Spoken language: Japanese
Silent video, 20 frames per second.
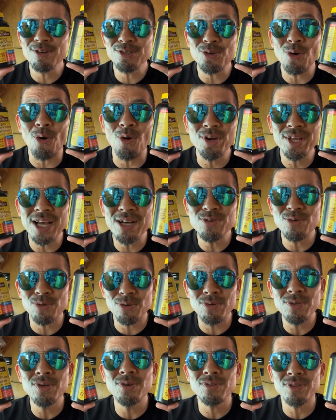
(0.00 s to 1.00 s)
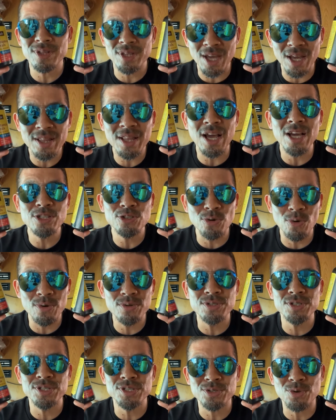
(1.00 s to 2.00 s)
養素を補うことによって体調
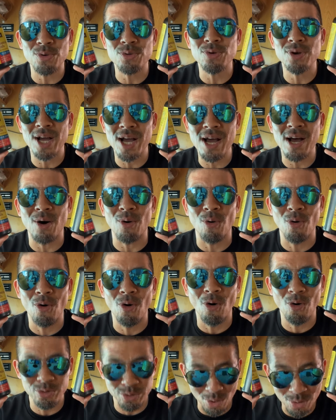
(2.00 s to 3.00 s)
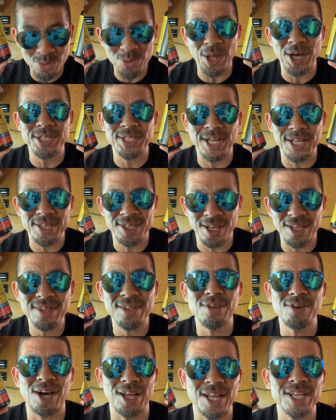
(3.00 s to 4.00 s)
を崩すことがほとんどなくなっ
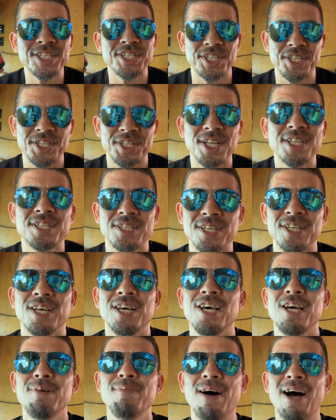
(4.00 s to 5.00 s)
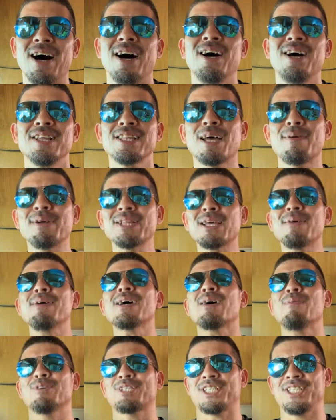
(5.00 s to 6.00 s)
たっていう話です。まあ、たまた
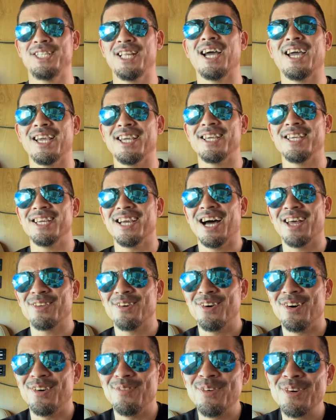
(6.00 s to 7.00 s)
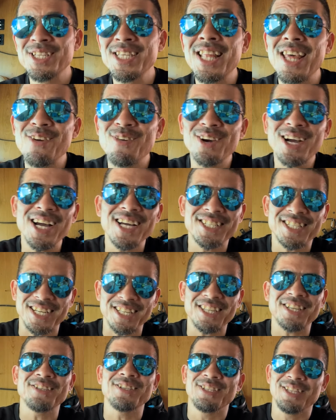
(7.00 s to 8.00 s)
まかもしんない。あのー、もう2年4ヶ月
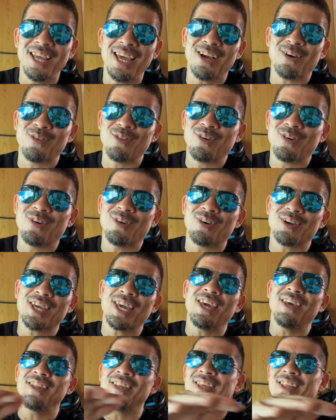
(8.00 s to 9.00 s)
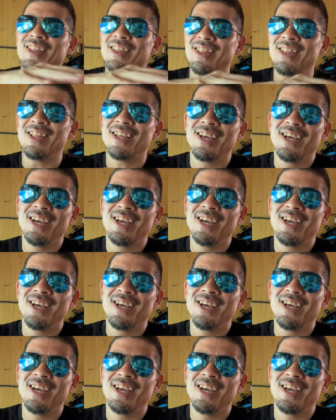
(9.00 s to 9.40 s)
経ってるんで、この経年